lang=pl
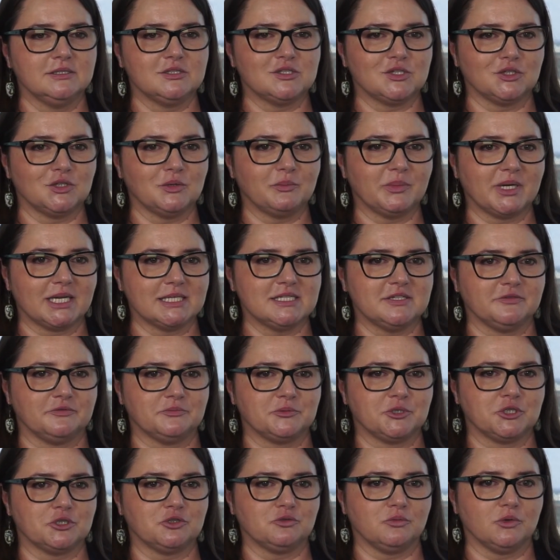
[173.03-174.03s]
co do pracy w
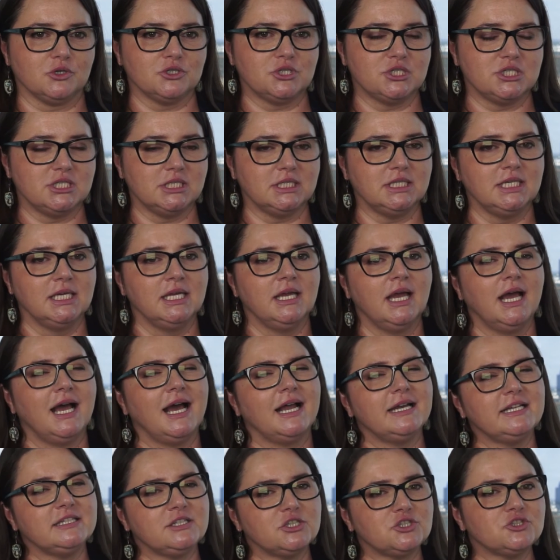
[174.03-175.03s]
przyszłości,
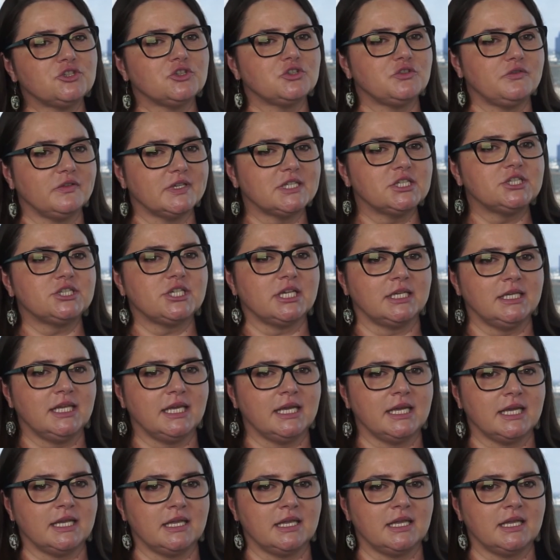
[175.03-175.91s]
ale też doświadczenia,